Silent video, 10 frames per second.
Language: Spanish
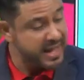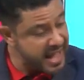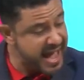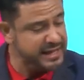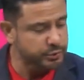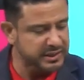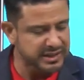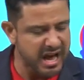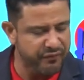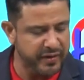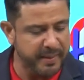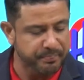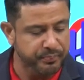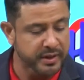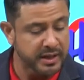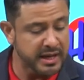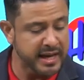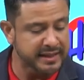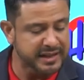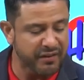Eso es la fe. Y
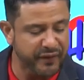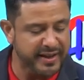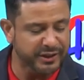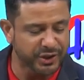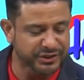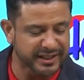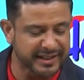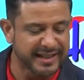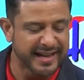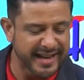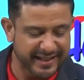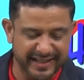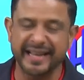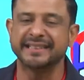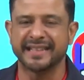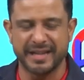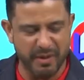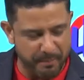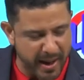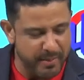esta fe entonces,
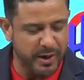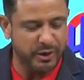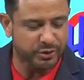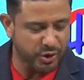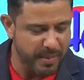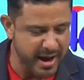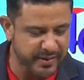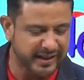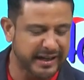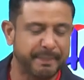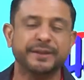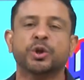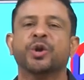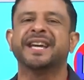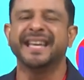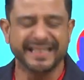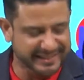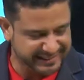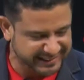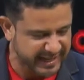escribe Pablo a los romanos en el capítulo
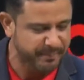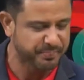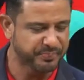15,